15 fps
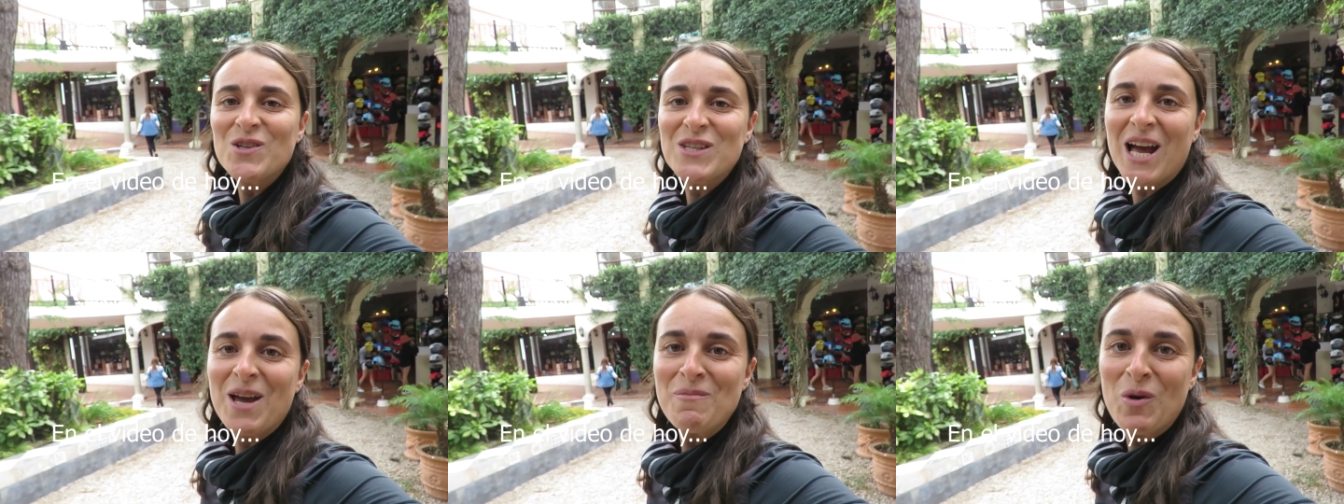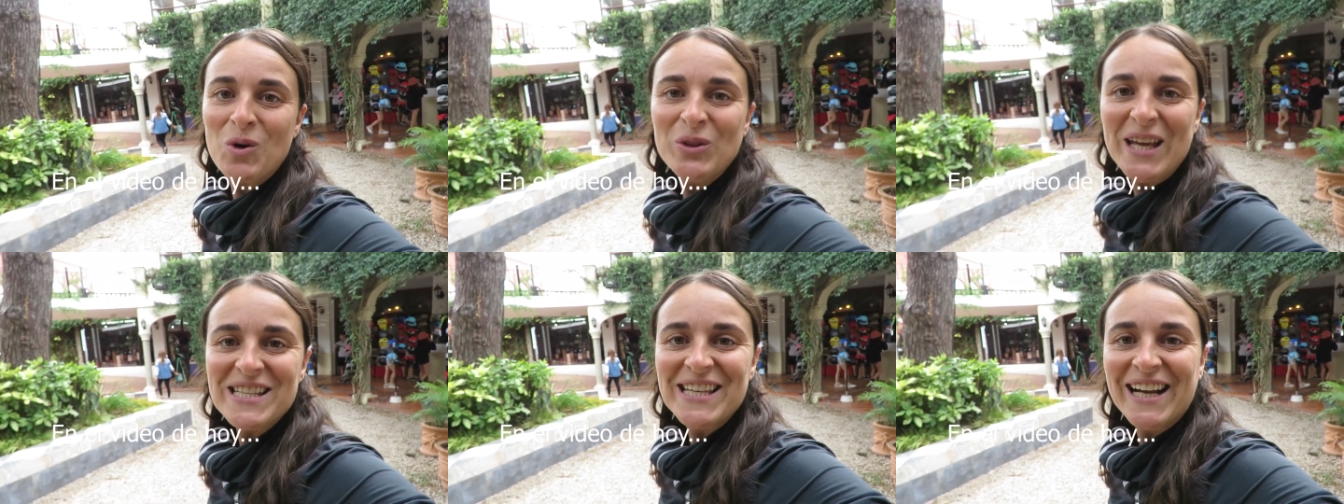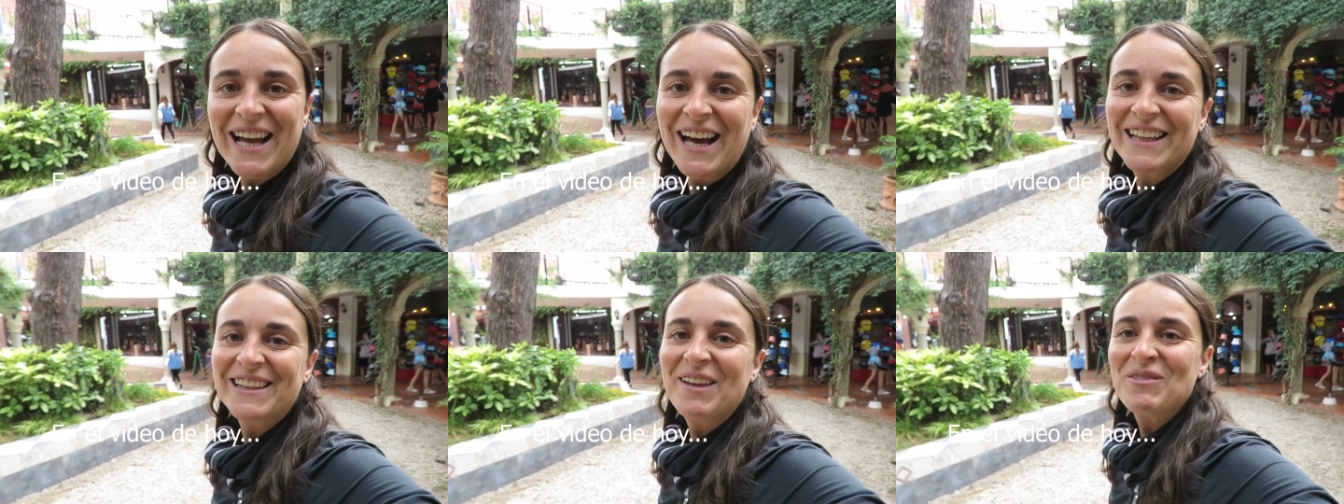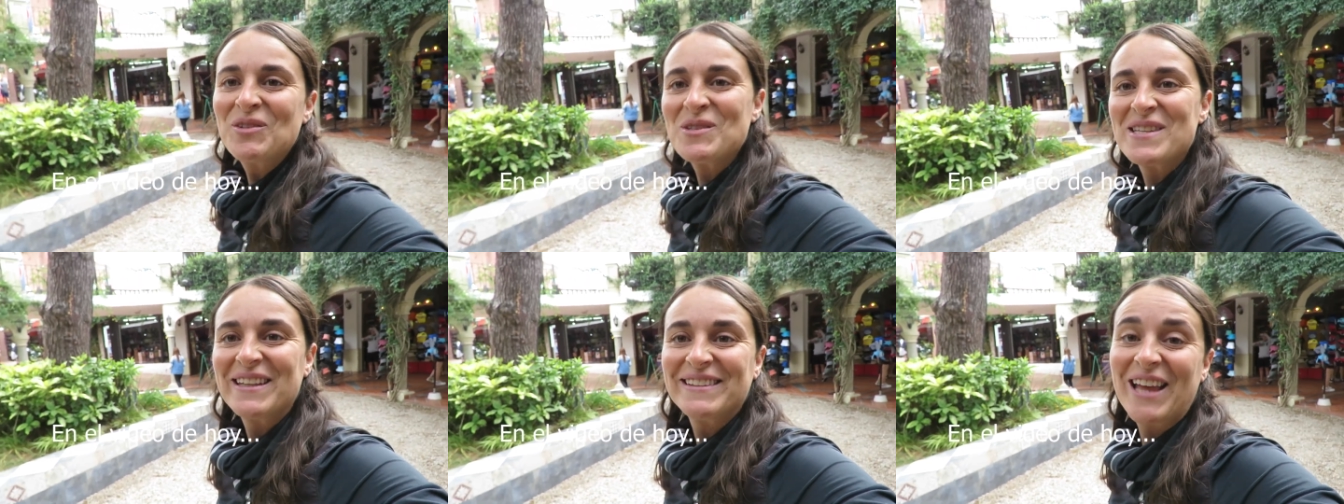cosas que me gusta hacer cada
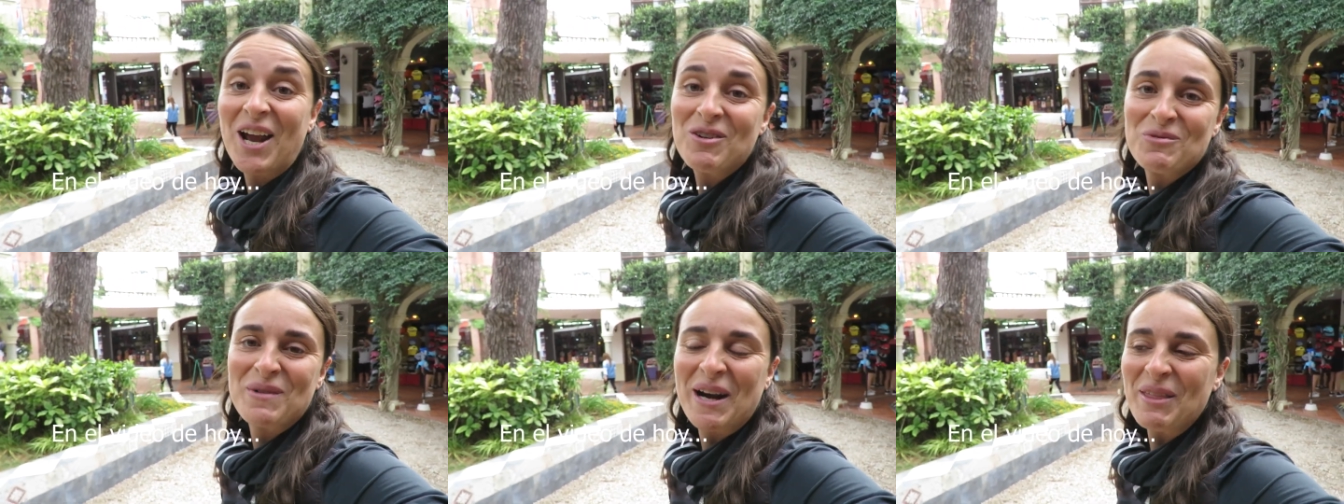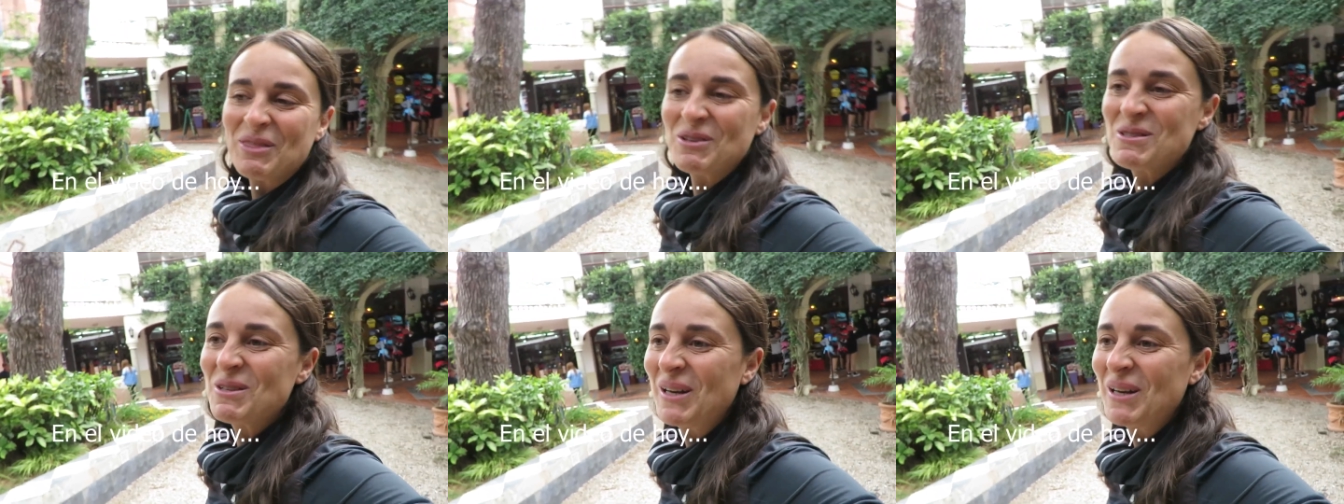tanto es estar un rato